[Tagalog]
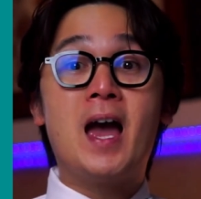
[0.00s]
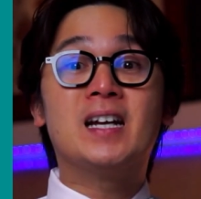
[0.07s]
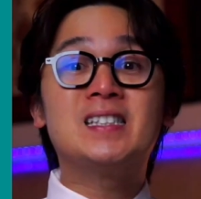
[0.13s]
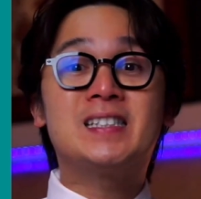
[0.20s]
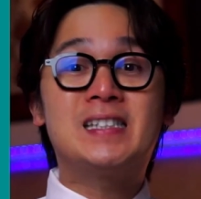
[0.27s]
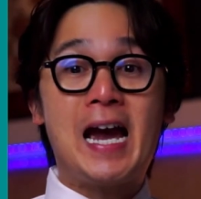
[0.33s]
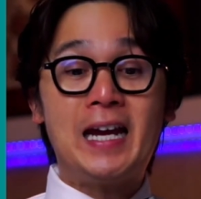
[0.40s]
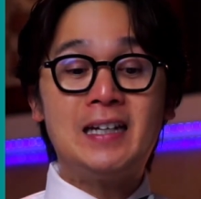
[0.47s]

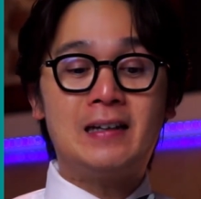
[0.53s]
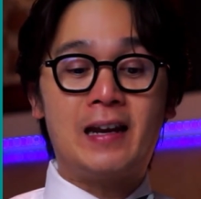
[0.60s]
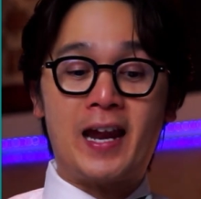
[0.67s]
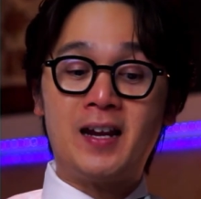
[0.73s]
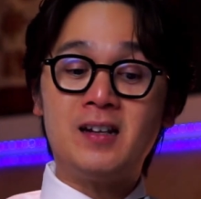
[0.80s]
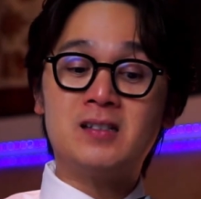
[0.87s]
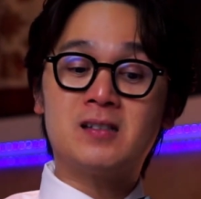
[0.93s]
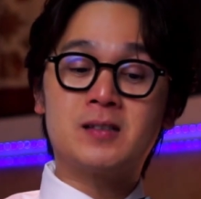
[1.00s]
side
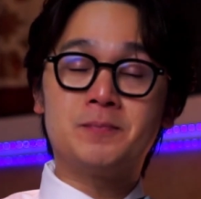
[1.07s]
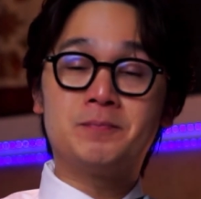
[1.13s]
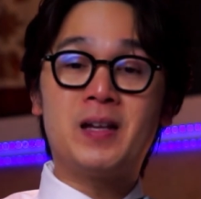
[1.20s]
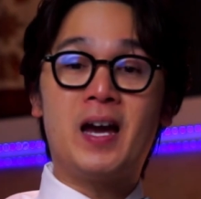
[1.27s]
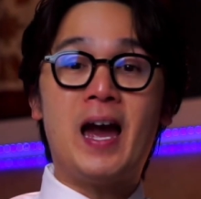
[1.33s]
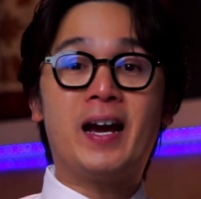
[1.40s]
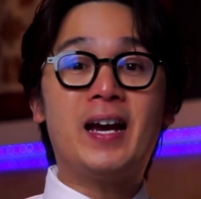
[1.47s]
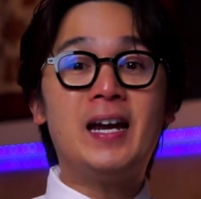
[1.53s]
lengths
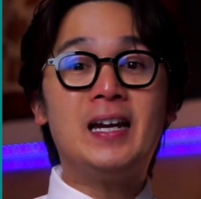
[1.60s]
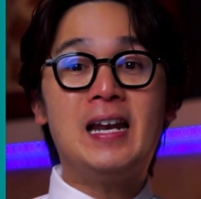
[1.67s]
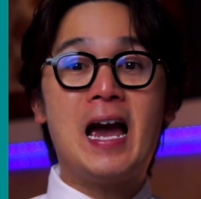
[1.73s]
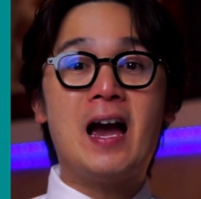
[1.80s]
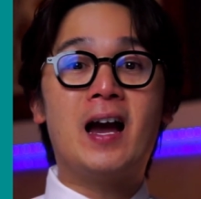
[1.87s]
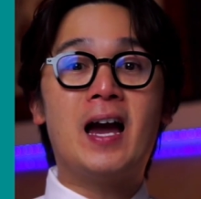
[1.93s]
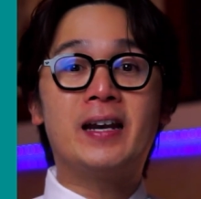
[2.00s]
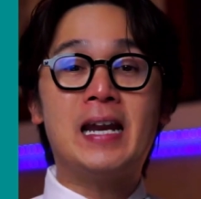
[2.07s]

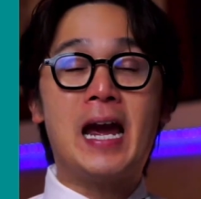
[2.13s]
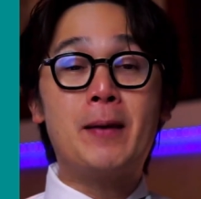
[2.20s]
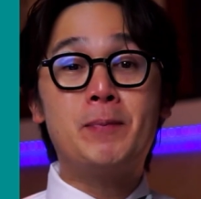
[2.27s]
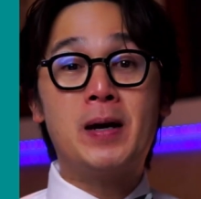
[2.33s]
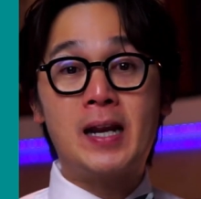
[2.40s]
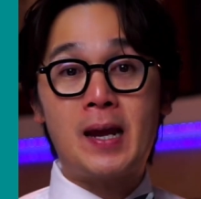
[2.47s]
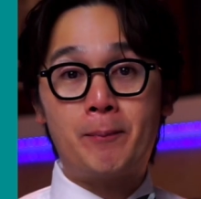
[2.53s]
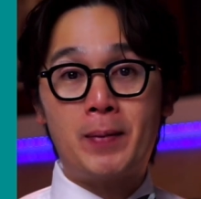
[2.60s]
kailangan ay
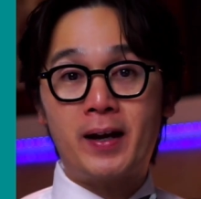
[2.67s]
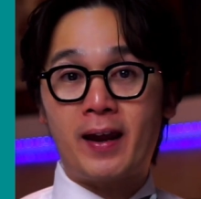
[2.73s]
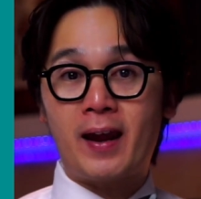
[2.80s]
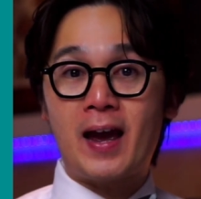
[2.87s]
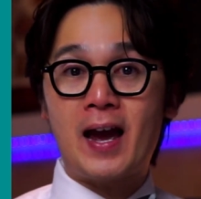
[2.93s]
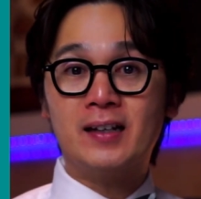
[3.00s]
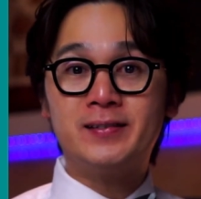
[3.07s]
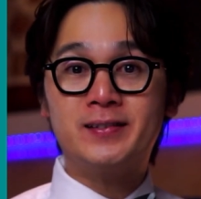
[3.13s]

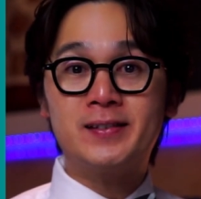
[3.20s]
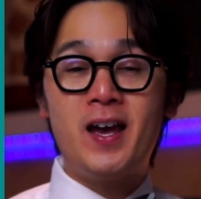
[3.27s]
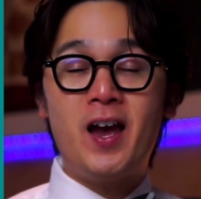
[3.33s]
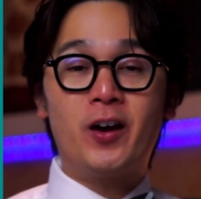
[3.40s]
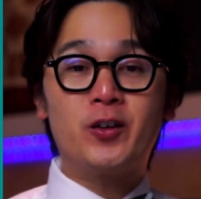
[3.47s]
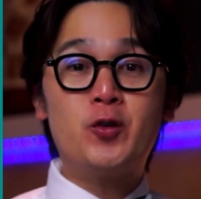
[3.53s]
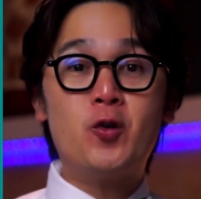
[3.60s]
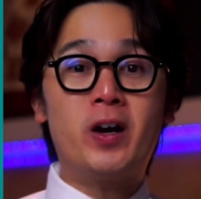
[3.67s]
pare-parehas
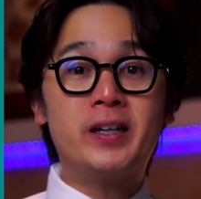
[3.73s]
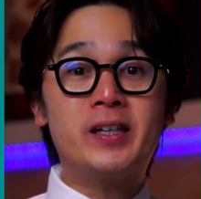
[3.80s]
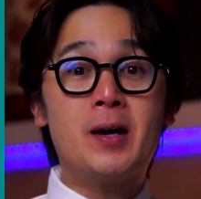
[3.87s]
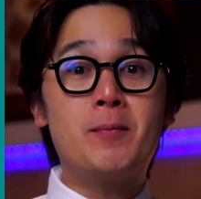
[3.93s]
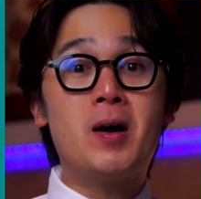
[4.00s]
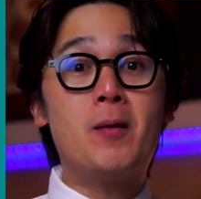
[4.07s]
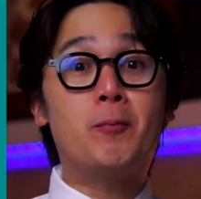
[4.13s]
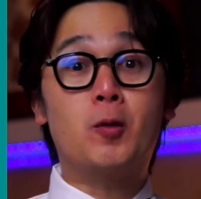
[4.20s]
yung
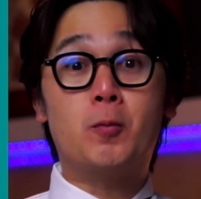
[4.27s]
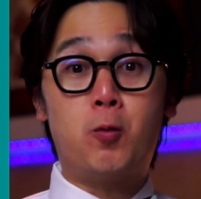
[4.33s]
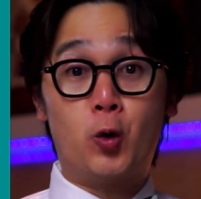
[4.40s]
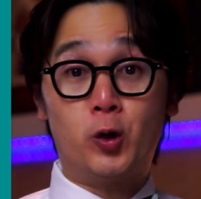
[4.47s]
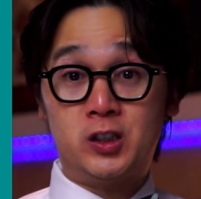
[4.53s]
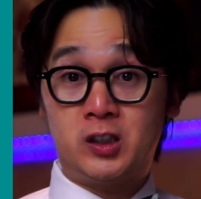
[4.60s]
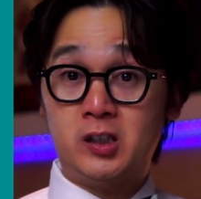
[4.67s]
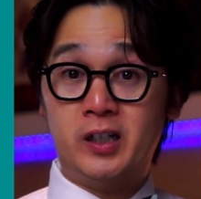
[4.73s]
kanyang mga
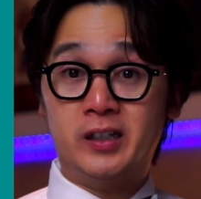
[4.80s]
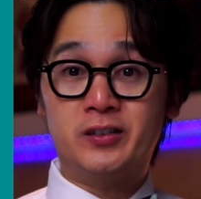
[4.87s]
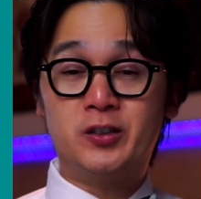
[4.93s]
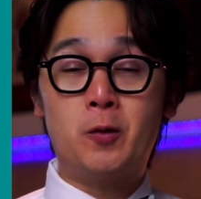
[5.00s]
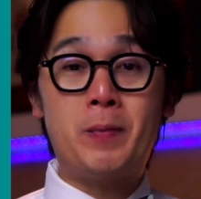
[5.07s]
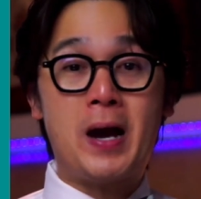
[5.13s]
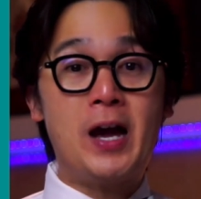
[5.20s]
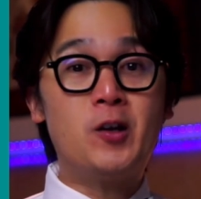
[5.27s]
proportion.
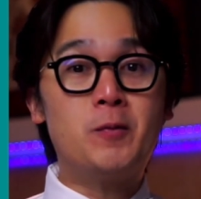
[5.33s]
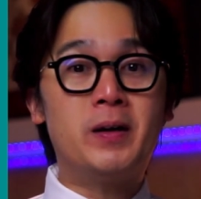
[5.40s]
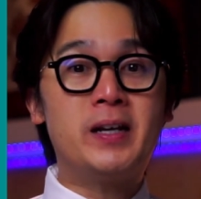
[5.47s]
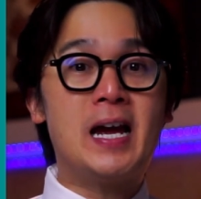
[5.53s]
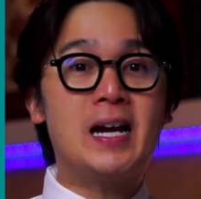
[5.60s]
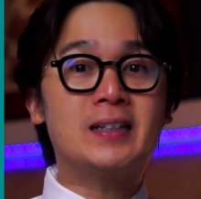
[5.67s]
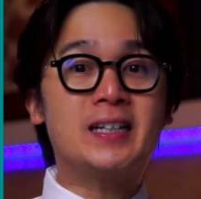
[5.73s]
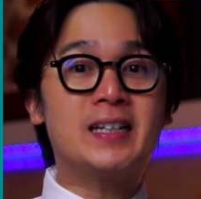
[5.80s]
So paano ba
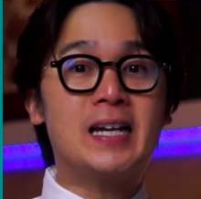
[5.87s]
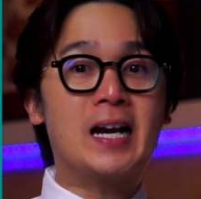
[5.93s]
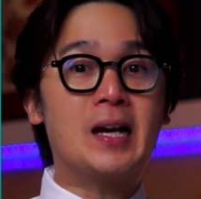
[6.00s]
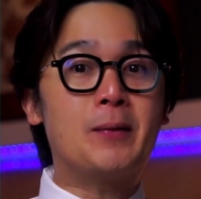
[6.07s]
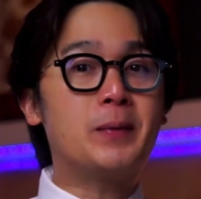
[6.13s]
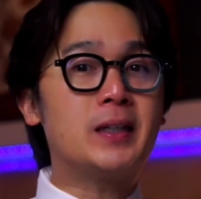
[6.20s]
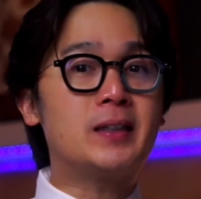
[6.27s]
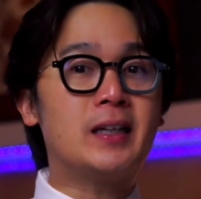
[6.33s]
natin
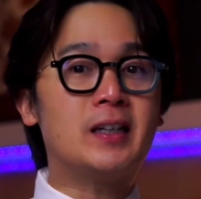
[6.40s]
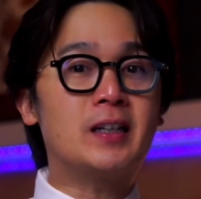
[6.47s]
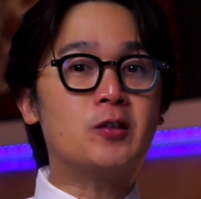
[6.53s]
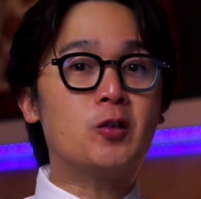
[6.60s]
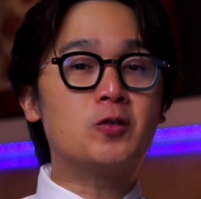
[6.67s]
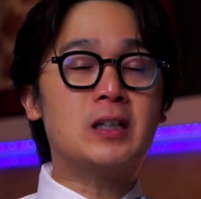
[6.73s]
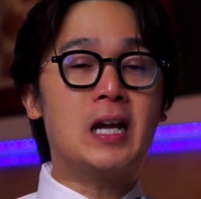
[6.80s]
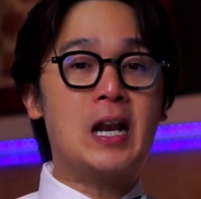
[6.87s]
gagamitin
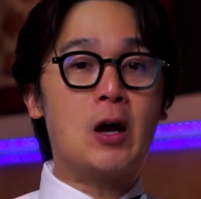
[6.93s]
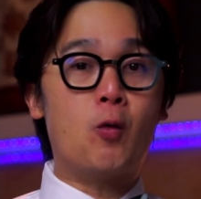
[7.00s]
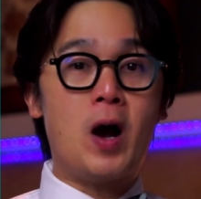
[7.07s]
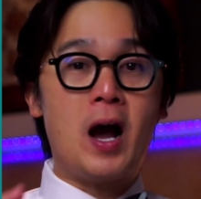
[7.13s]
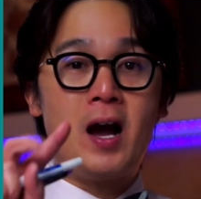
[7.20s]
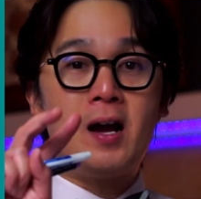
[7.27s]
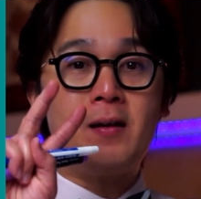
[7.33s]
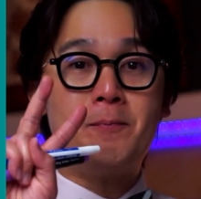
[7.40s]
itong
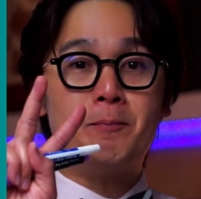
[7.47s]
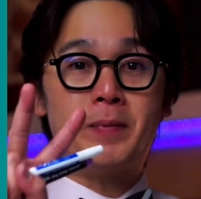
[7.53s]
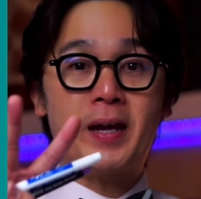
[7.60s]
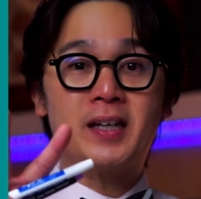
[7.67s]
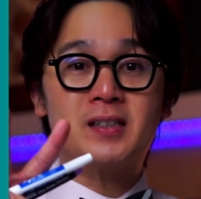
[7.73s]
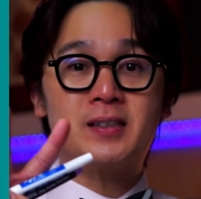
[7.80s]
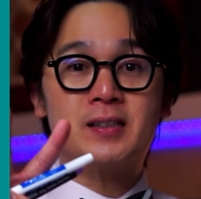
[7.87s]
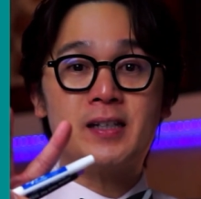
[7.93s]
dalawang
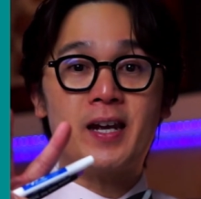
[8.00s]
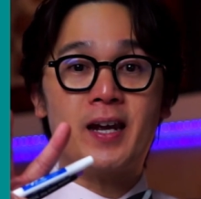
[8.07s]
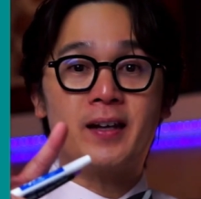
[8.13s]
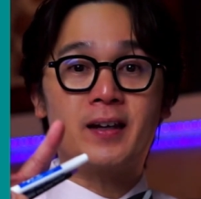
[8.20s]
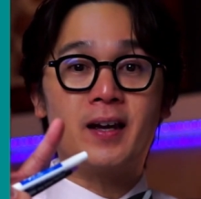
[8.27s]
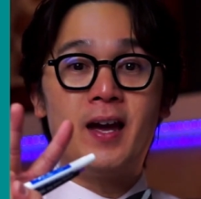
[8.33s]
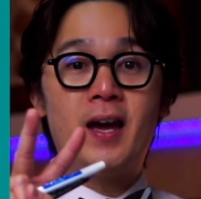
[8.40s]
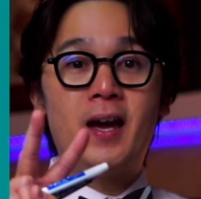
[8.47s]

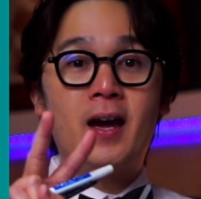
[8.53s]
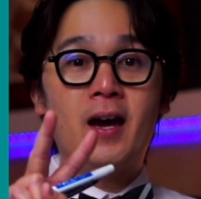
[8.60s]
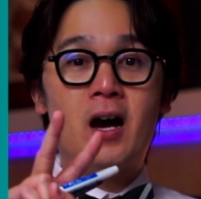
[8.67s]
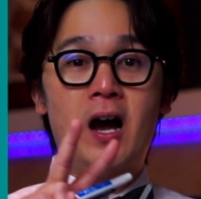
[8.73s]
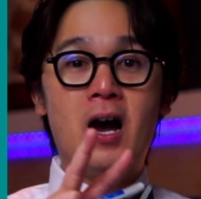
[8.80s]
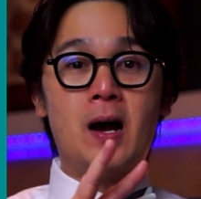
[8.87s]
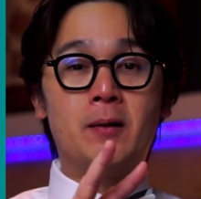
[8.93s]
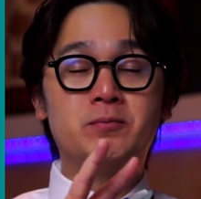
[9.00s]
basic
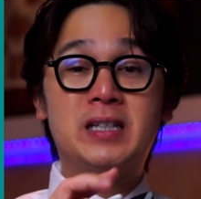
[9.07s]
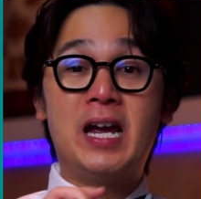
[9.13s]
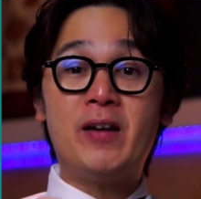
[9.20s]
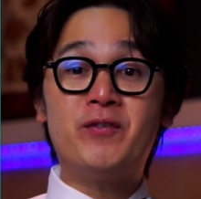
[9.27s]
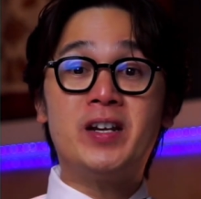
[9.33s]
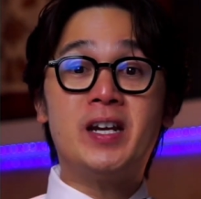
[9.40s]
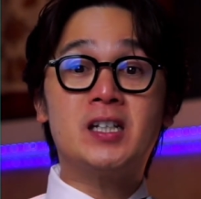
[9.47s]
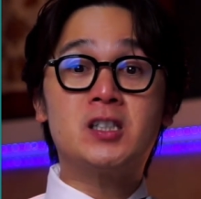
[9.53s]
um,
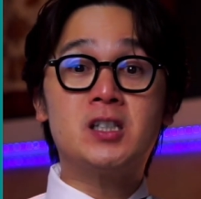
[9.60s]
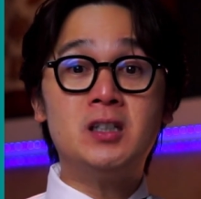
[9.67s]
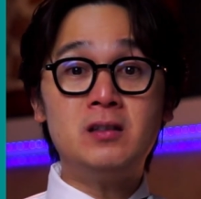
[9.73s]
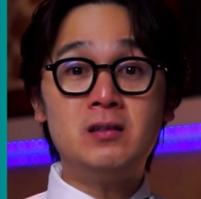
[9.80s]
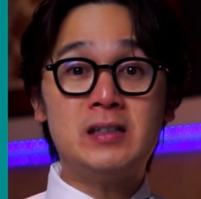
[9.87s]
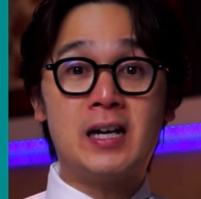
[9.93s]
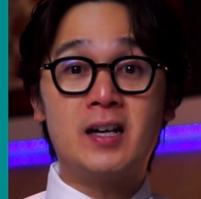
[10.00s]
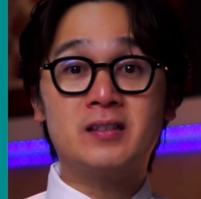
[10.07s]

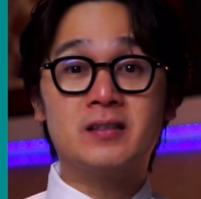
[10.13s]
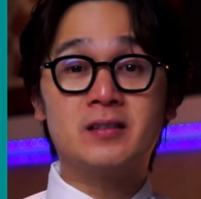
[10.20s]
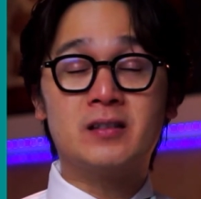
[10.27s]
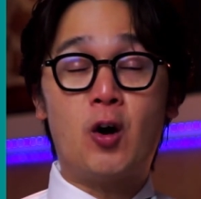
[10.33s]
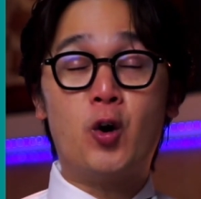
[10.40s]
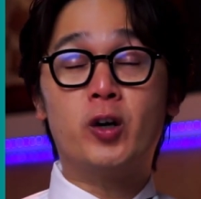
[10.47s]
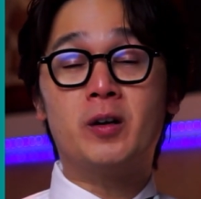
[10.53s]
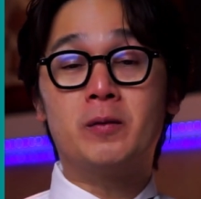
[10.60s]
definition
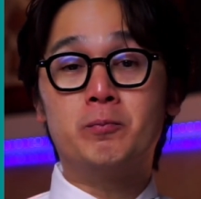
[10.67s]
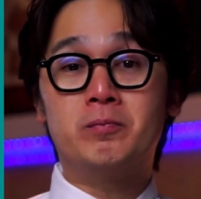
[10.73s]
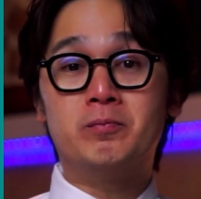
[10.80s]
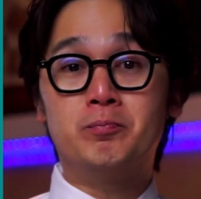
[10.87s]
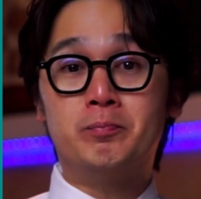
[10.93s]
ng or